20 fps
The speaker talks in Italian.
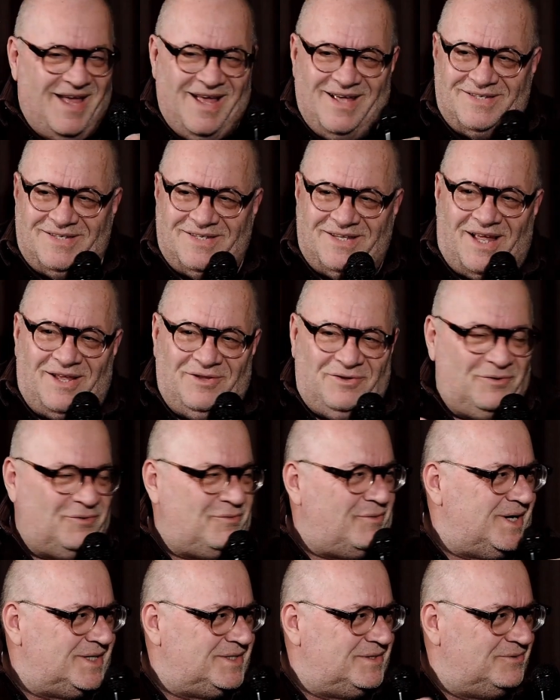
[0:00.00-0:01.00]
è
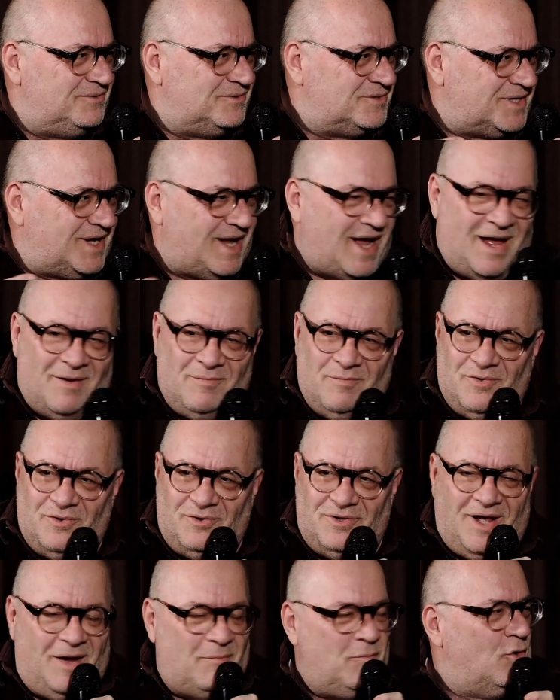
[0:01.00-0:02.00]
stato quasi uno
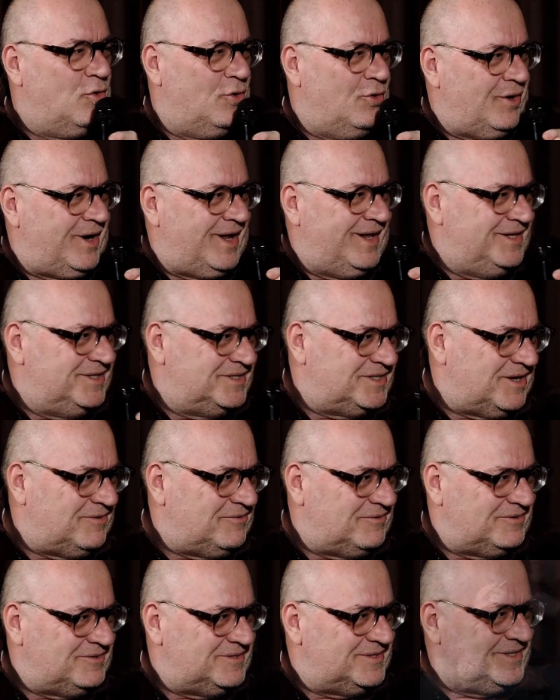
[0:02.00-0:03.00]
scambio di amore,
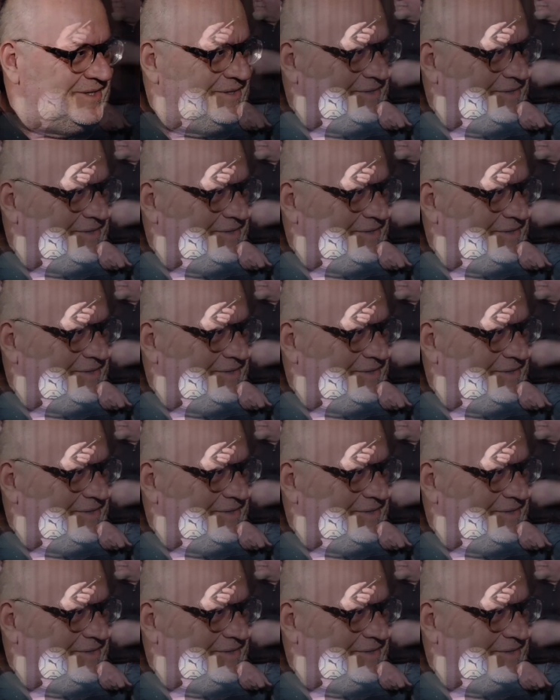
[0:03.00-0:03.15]
diciamo